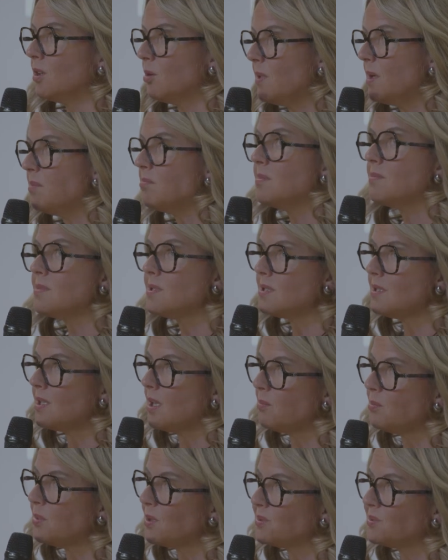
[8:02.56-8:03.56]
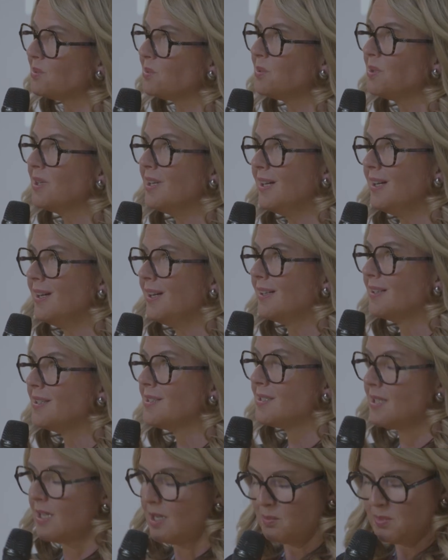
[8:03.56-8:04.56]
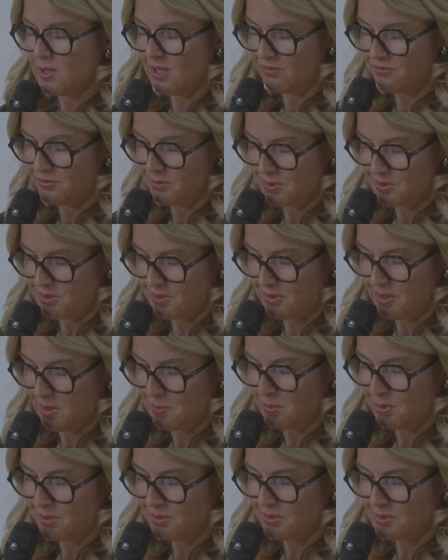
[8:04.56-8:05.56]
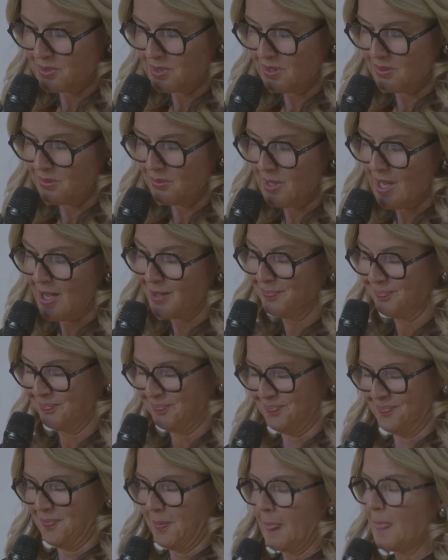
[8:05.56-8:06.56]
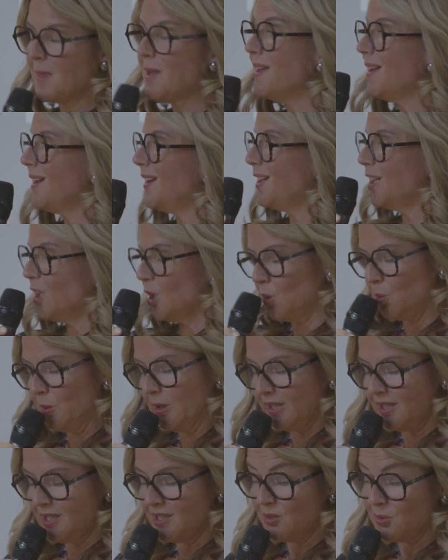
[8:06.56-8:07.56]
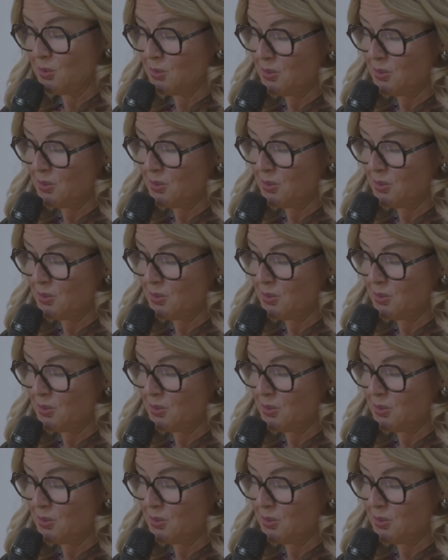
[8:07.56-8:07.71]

même, c'est important que ça a bien fonctionné pendant ce temps-là. Quirino